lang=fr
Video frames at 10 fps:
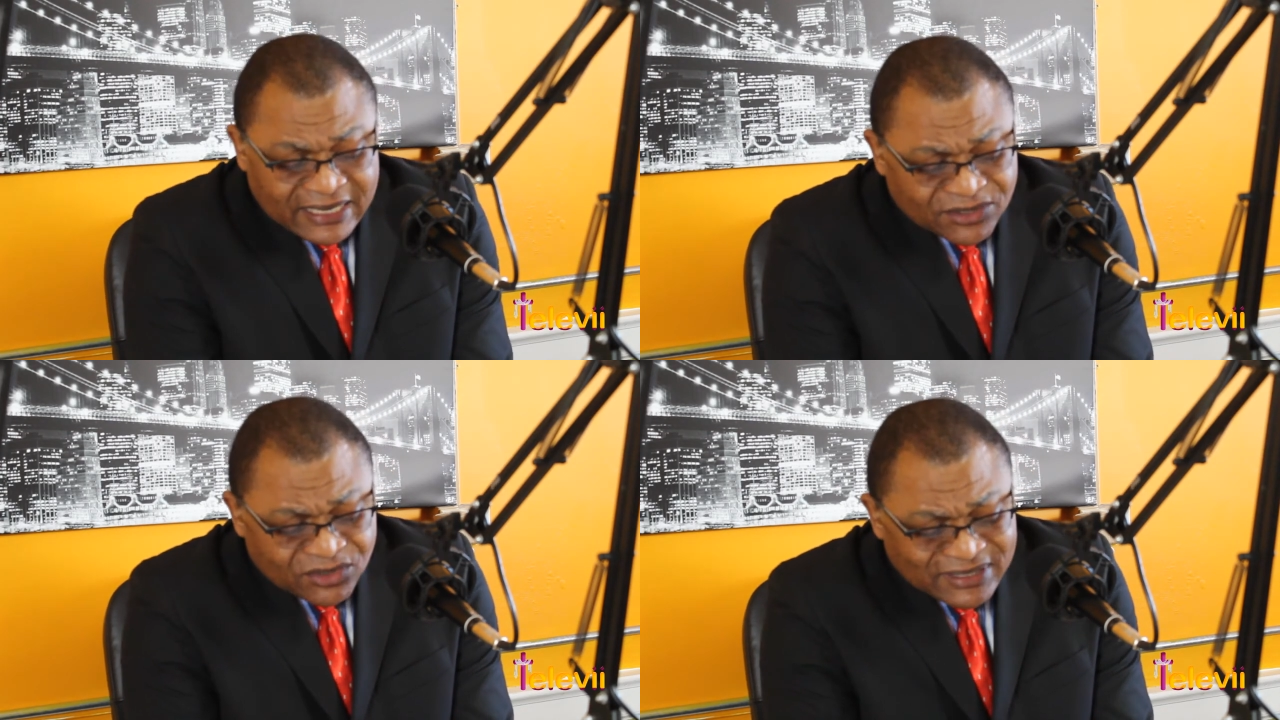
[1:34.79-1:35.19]

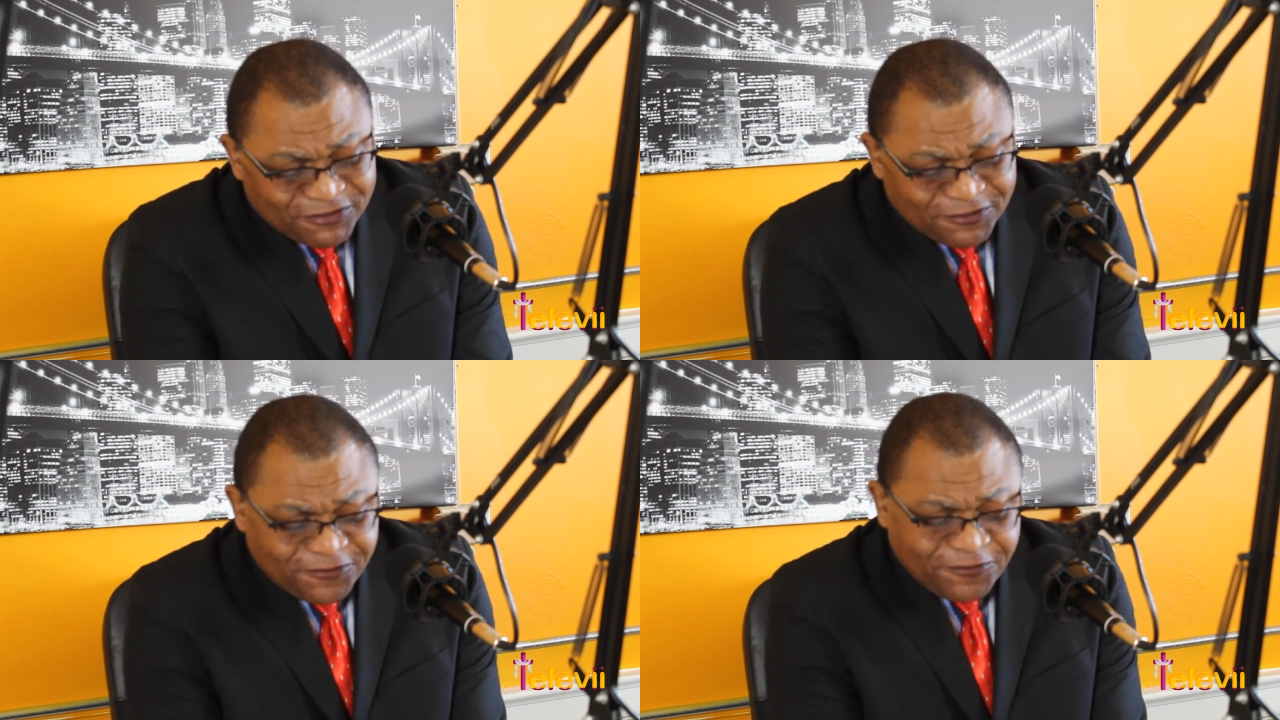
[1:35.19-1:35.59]
être
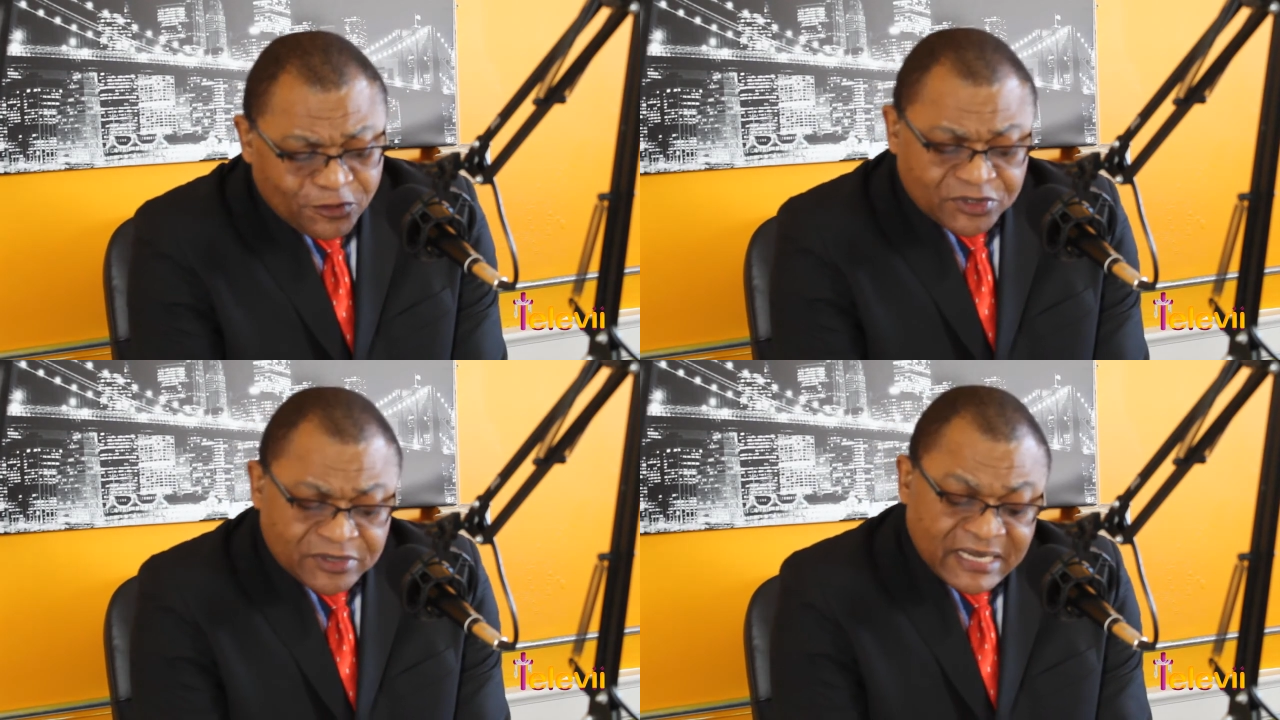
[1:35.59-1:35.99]
des
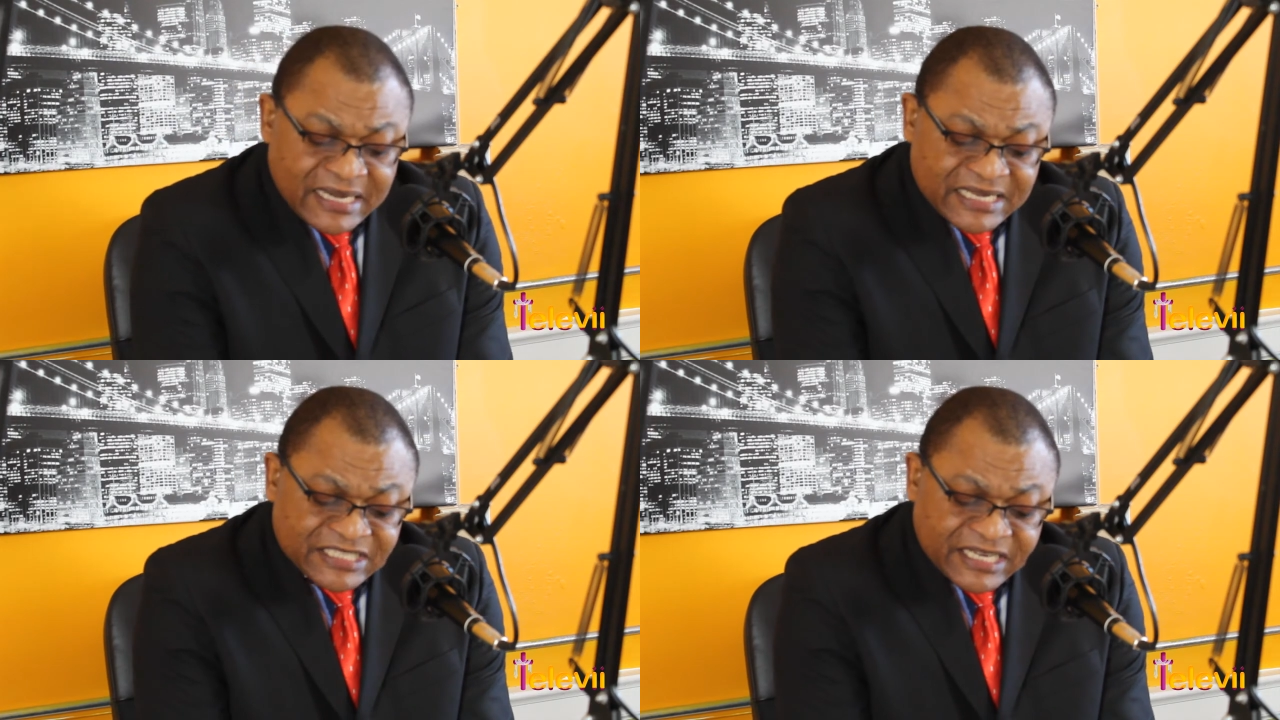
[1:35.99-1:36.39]
fautes
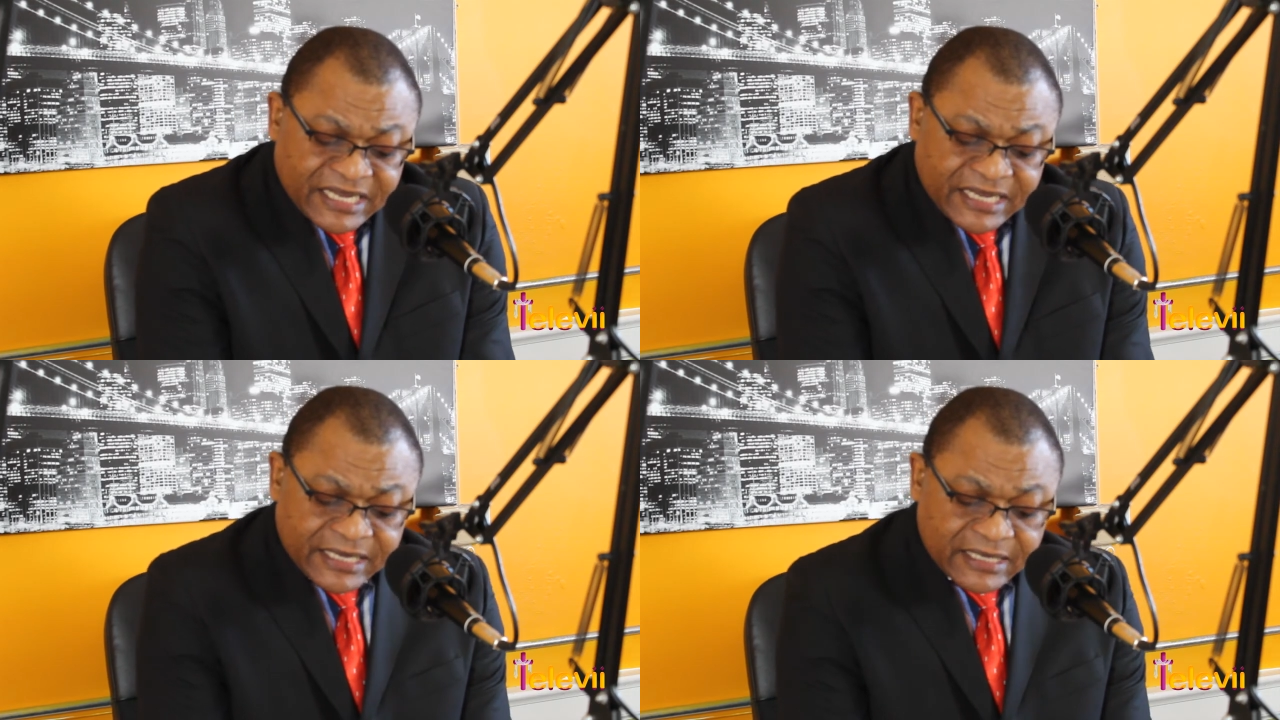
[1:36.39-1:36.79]

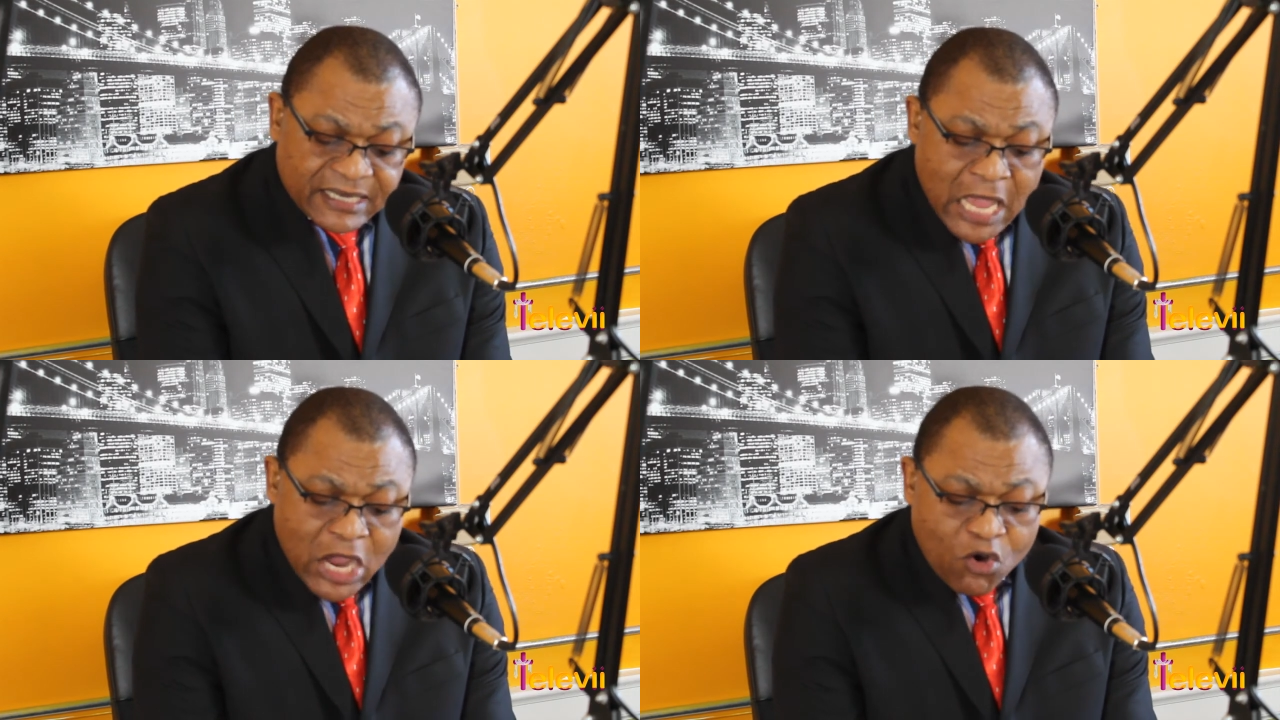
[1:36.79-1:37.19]
légères.